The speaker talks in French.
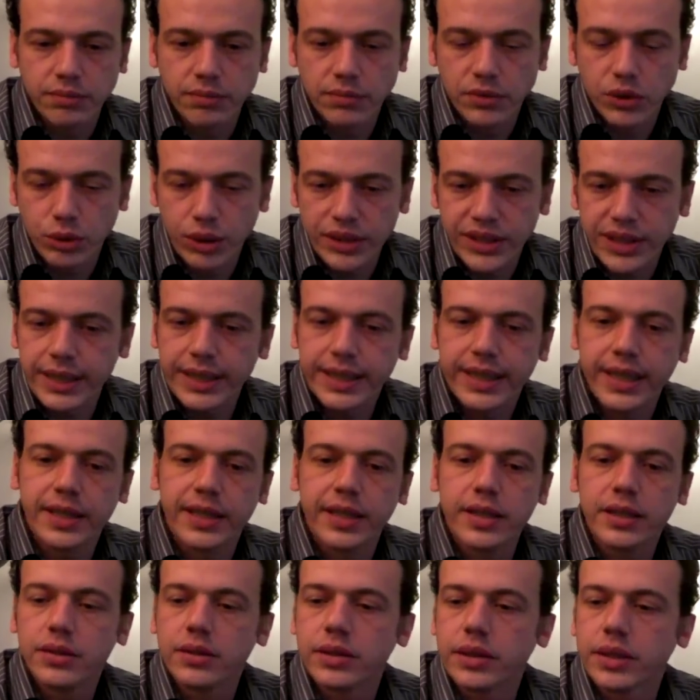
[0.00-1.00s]
choisir des
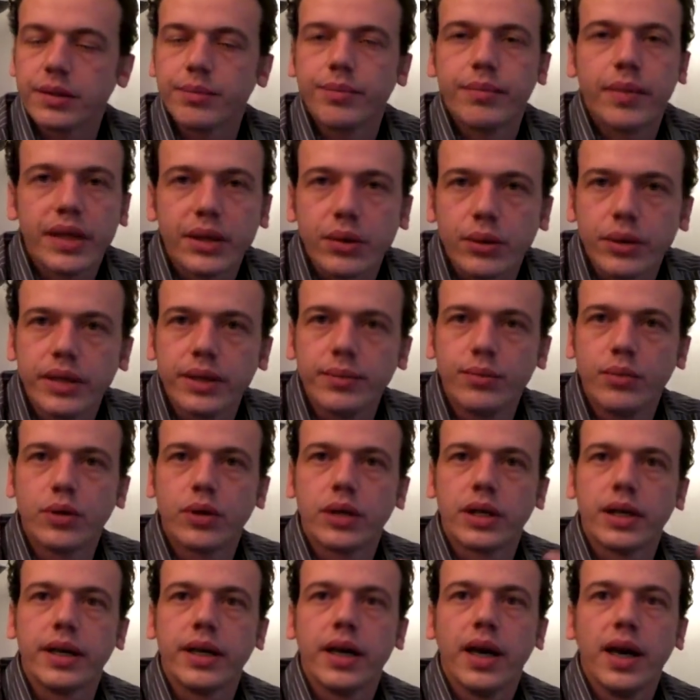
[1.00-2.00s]
catégories, mettre des
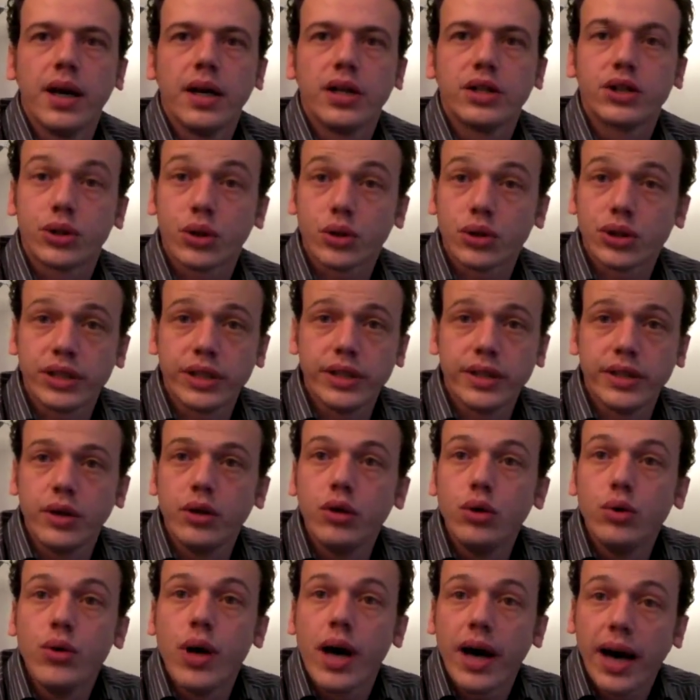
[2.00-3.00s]
mots-clés, changer
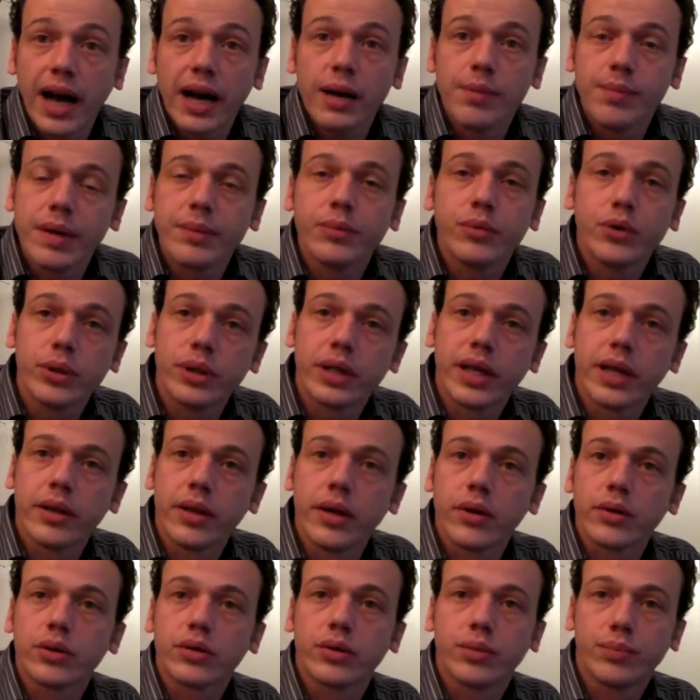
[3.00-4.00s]
l'URL même de ta
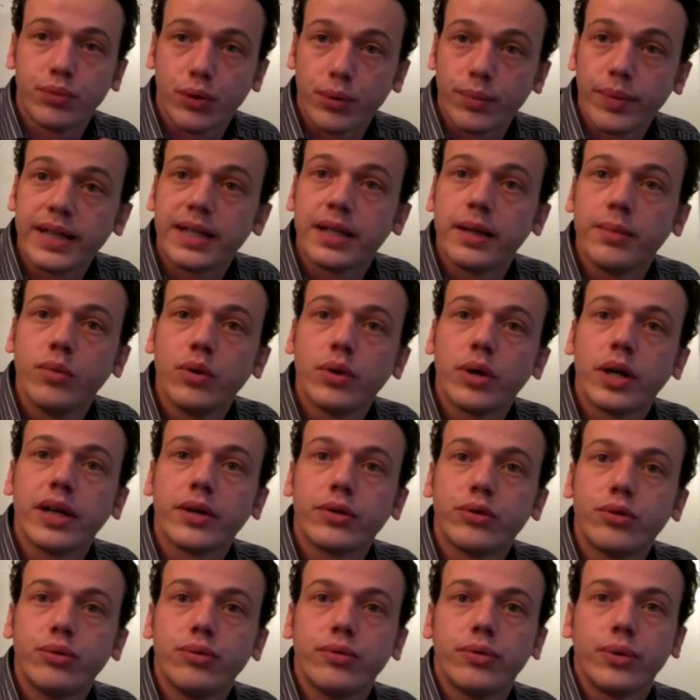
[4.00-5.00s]
note pour mettre les
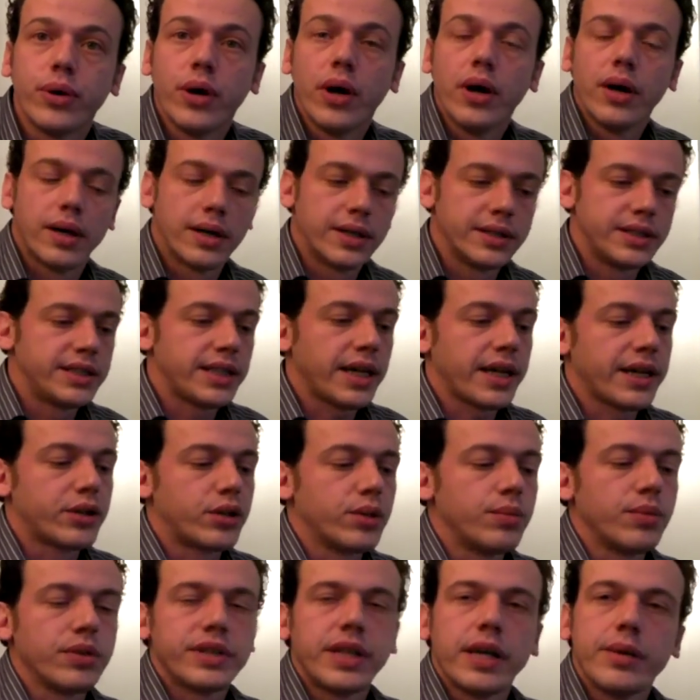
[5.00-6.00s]
mots-clés que tu veux.
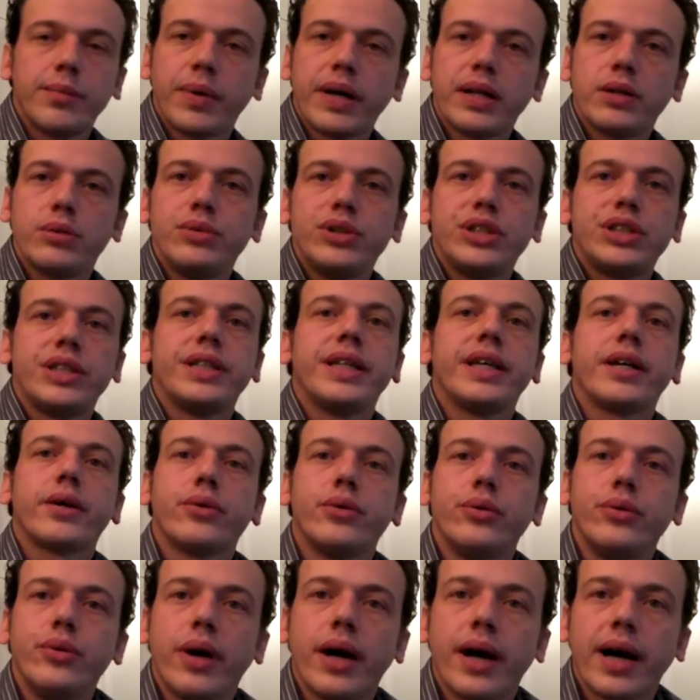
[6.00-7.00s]
Directement, iPad lui génère
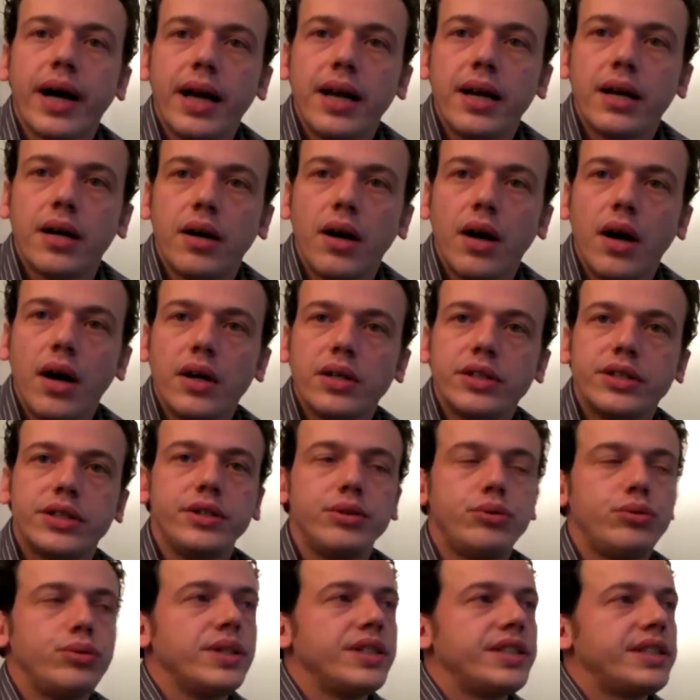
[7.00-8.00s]
une URL.
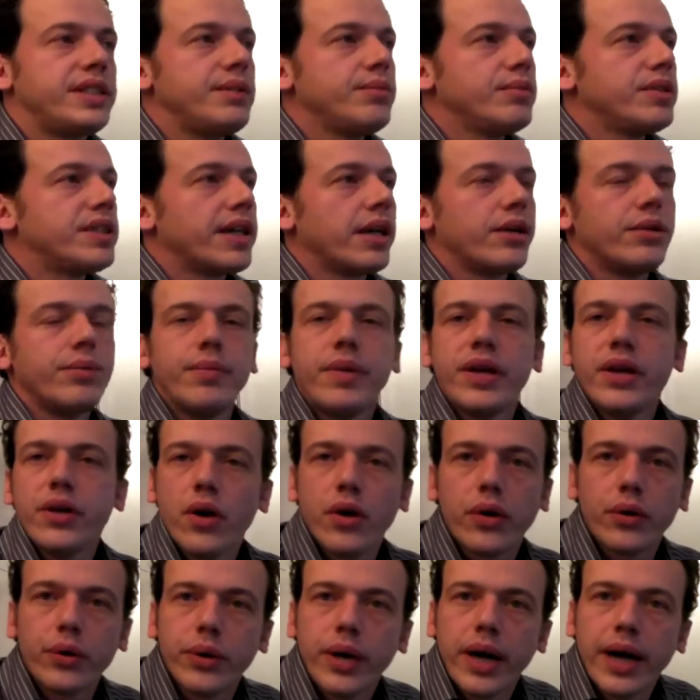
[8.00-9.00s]
Si tu estimes qu'il y a une
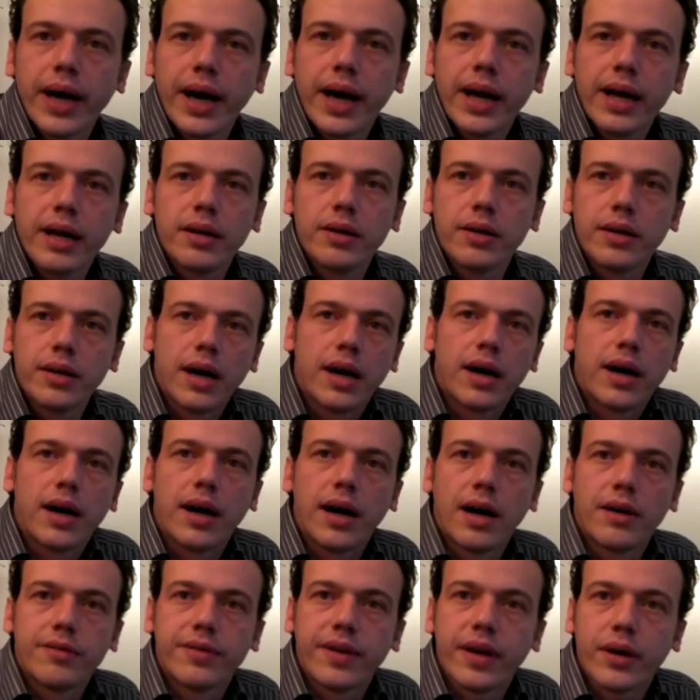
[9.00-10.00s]
meilleure URL
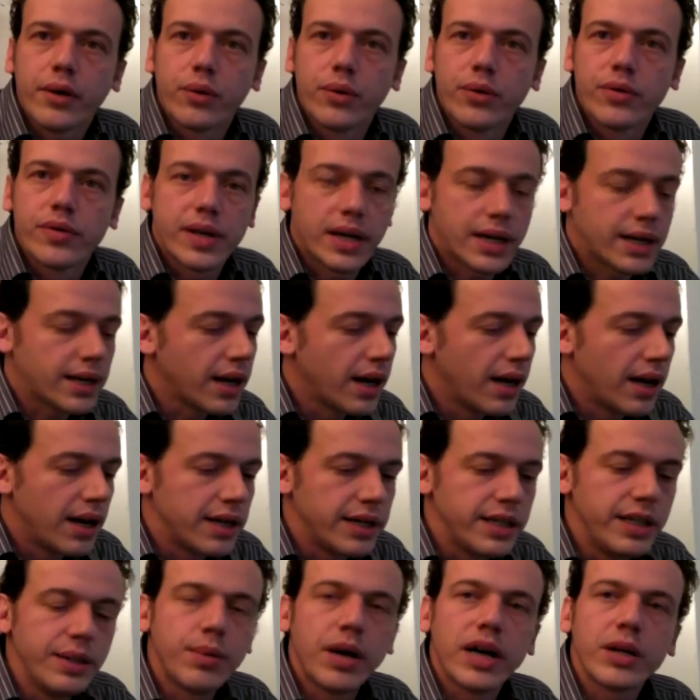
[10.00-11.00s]
à, faire que ça,
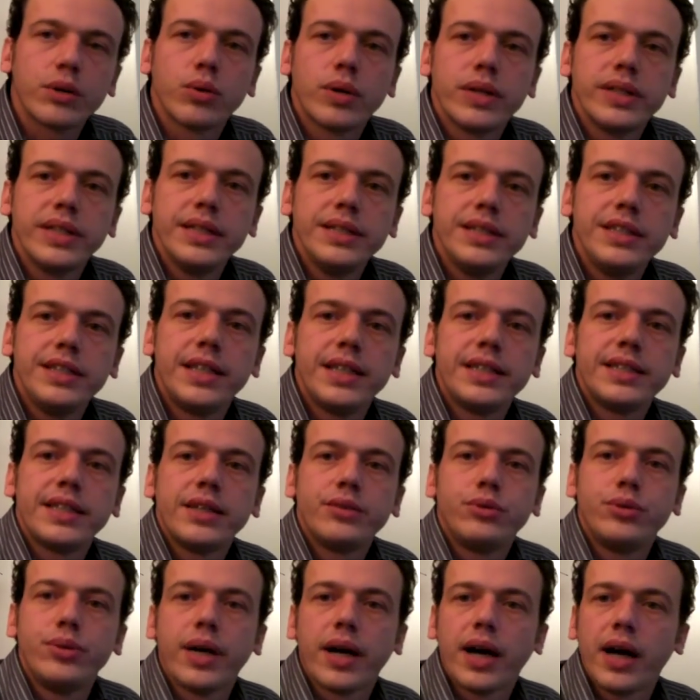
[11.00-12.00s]
libre à toi d'éditer
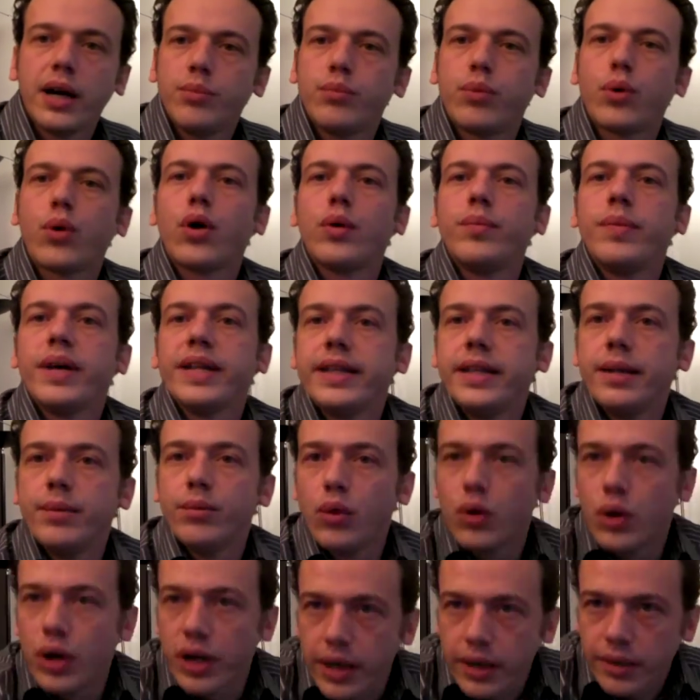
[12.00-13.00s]
cette URL pour remettre des
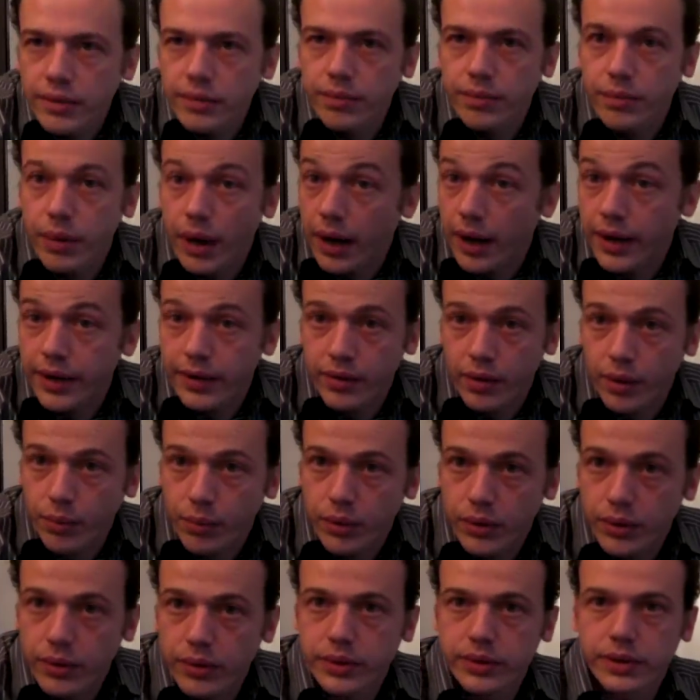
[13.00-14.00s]
mots-clés, par
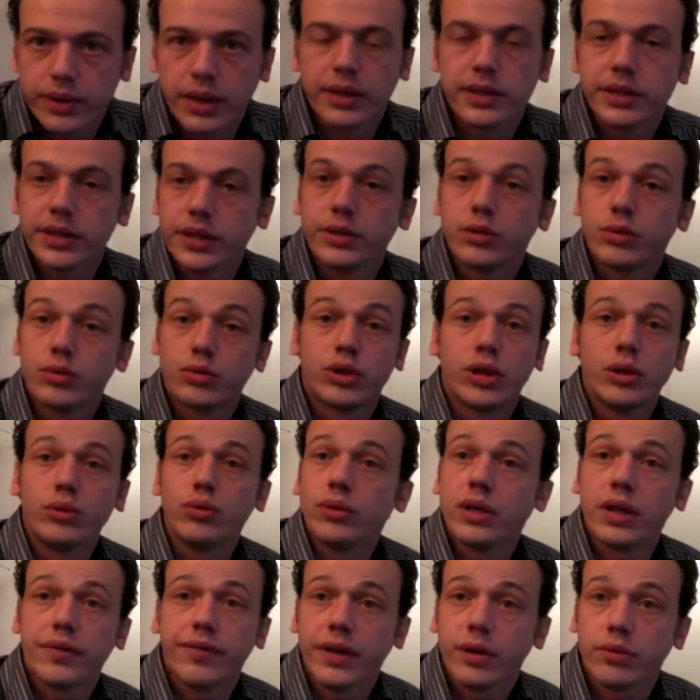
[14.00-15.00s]
exemple. Hein, c'est
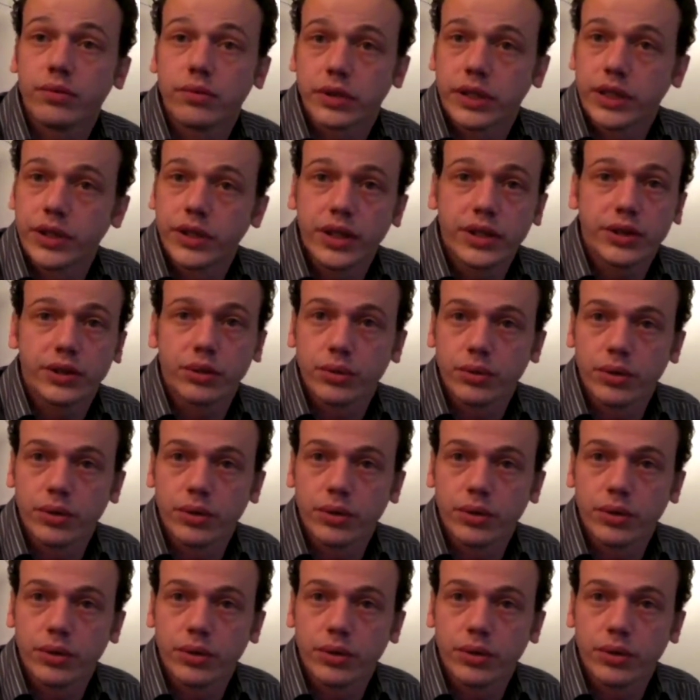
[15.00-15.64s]
tout à fait conseillé,